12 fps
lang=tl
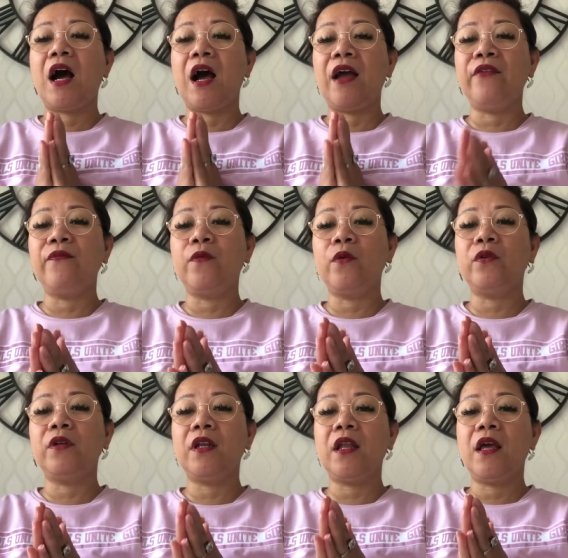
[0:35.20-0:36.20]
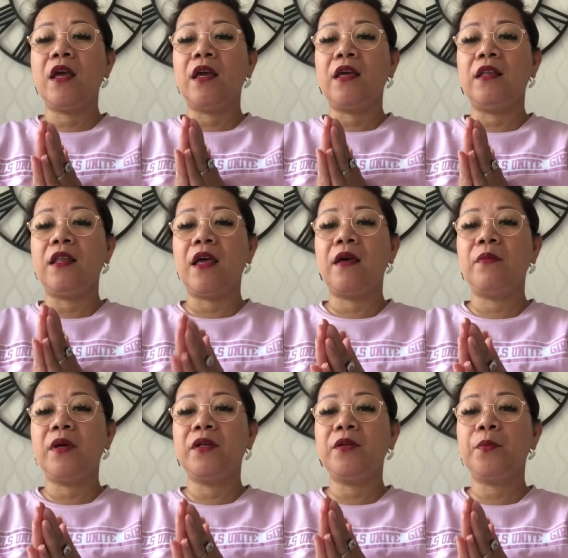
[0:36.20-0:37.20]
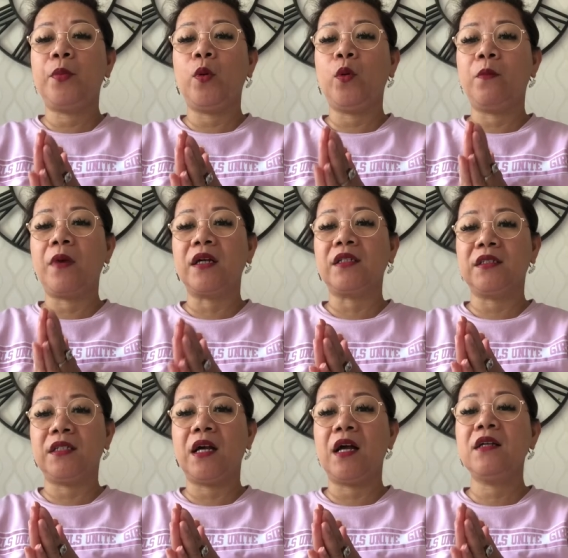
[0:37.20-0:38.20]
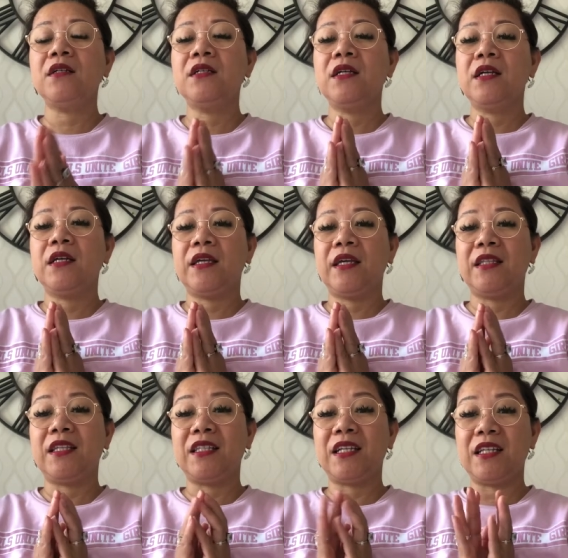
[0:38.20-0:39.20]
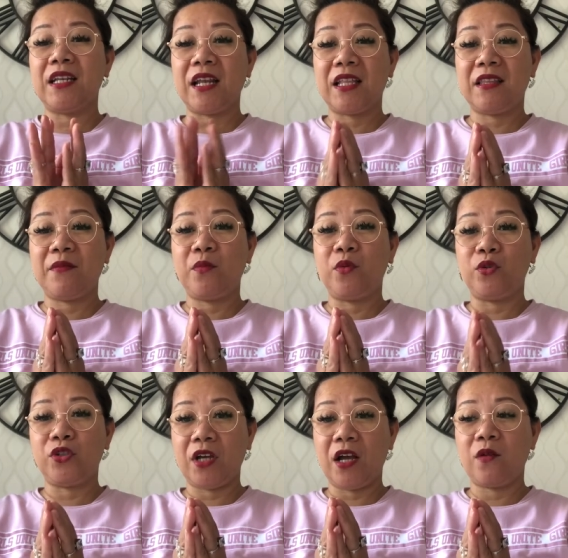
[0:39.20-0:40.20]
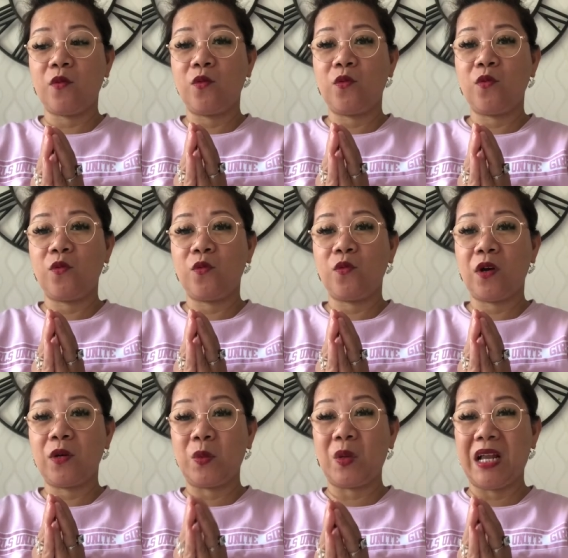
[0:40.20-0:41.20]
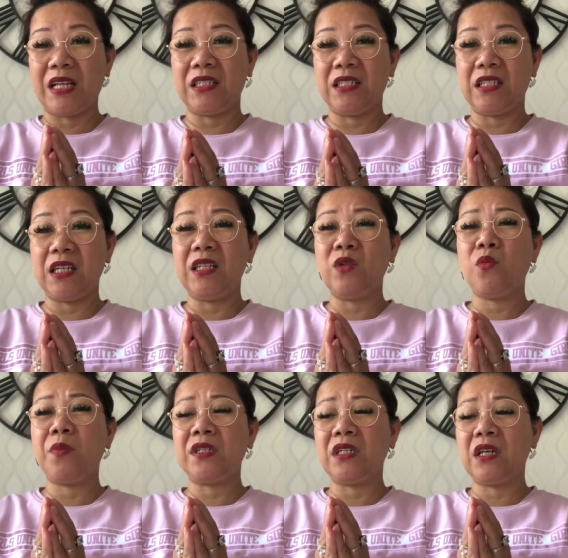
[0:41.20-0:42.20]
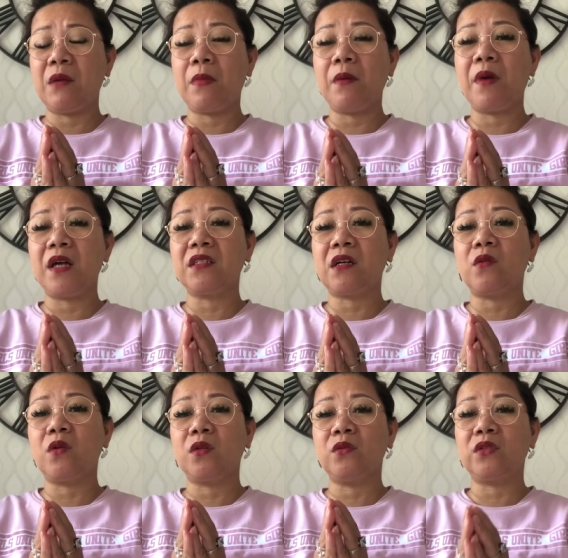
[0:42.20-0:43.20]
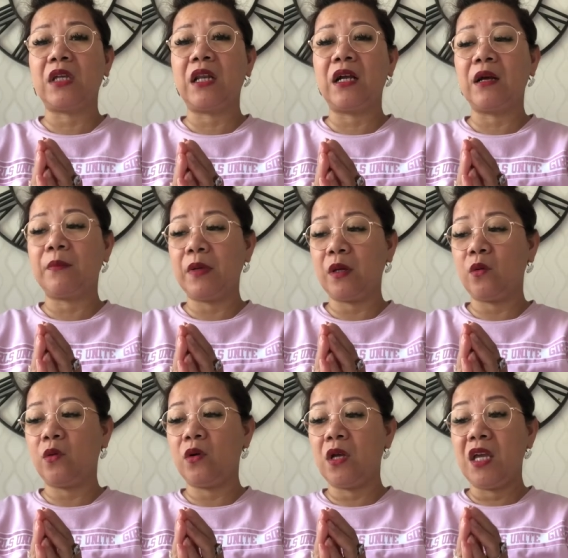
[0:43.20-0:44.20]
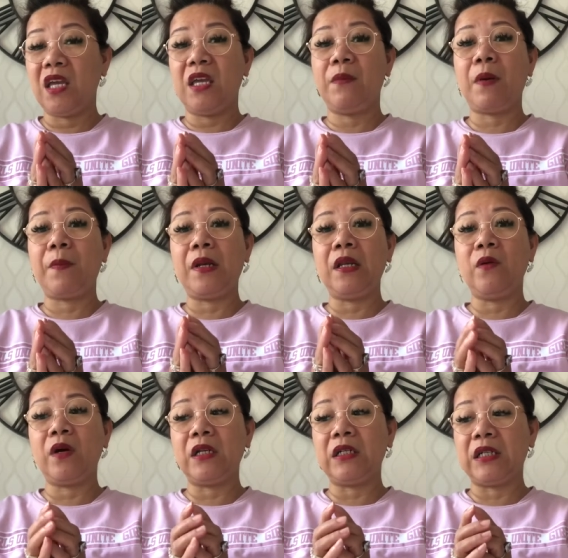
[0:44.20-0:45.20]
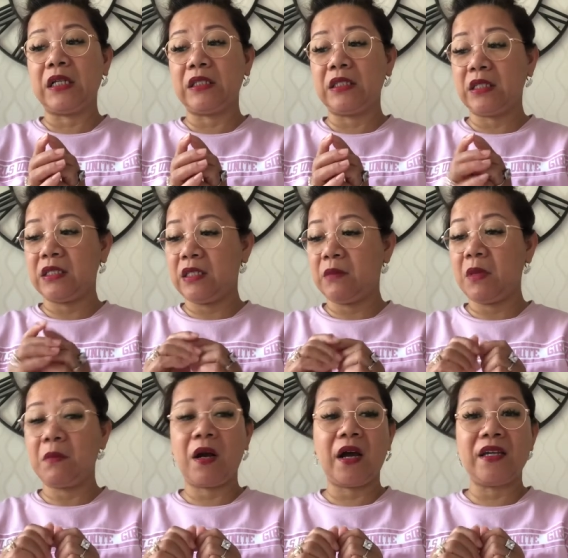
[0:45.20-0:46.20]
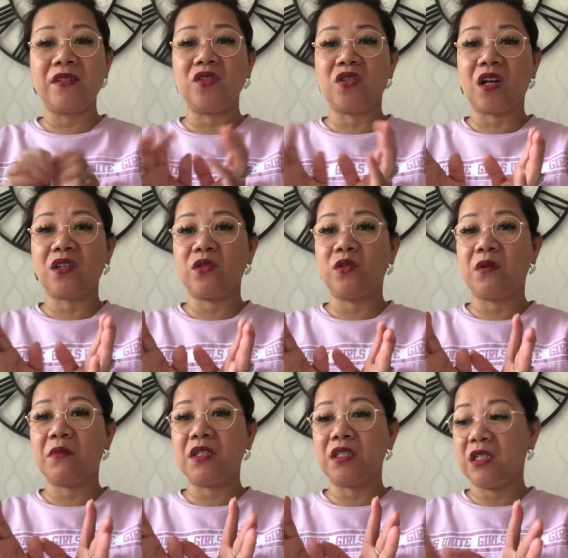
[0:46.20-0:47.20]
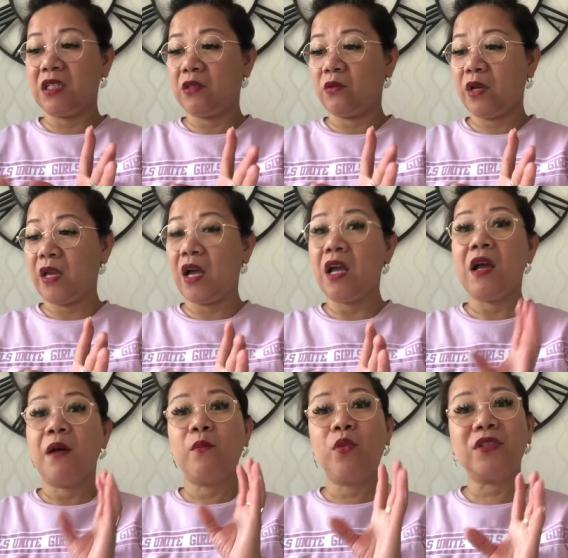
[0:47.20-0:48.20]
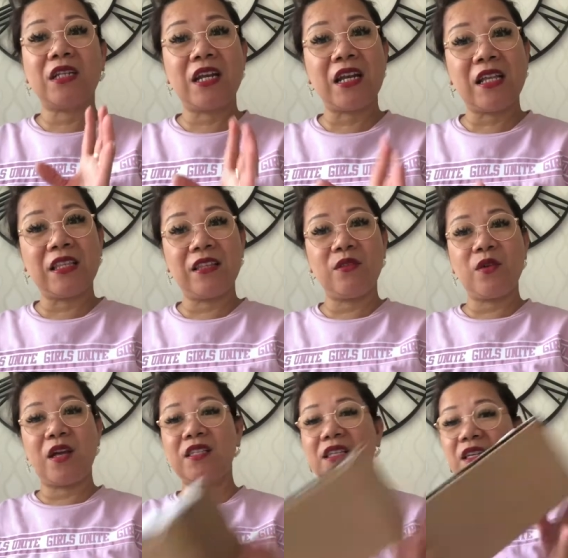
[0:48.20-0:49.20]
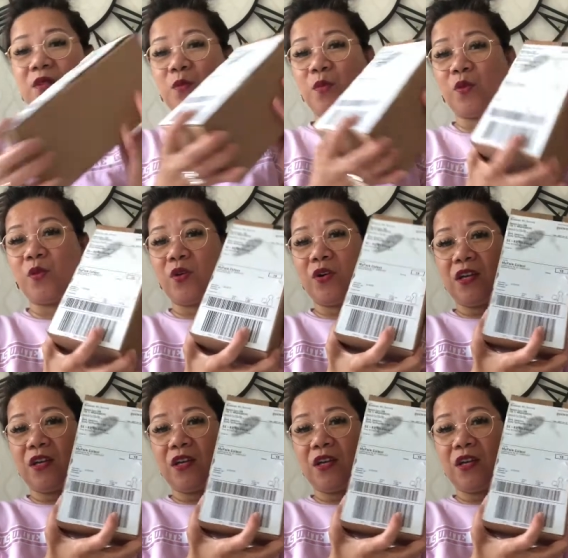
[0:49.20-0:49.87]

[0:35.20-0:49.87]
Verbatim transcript: iPhone 11 Pro Max siya. Kaya titingnan natin po siya kung anong klase siya. Hindi ko pa siya nababasa kung ano talaga pero ipapaliwanag natin kasi may mga instruction naman siya dito. Kaya buksan na natin to guys. Ito po.